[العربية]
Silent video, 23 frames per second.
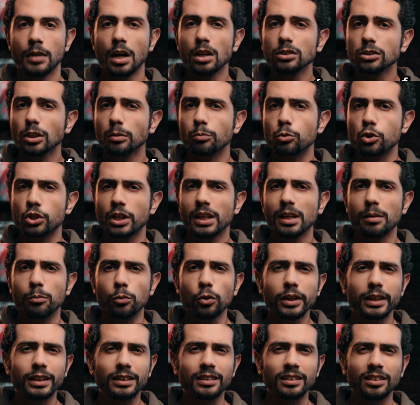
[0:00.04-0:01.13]
اكتر مشكله
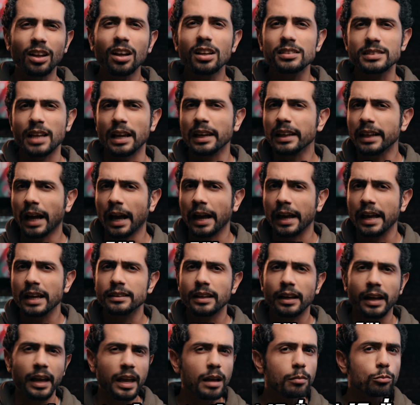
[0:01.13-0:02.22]
ممكن تنغص عليك
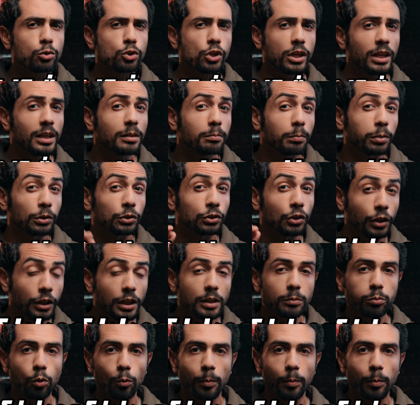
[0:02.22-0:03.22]
حياتك هي مشكله بطاريه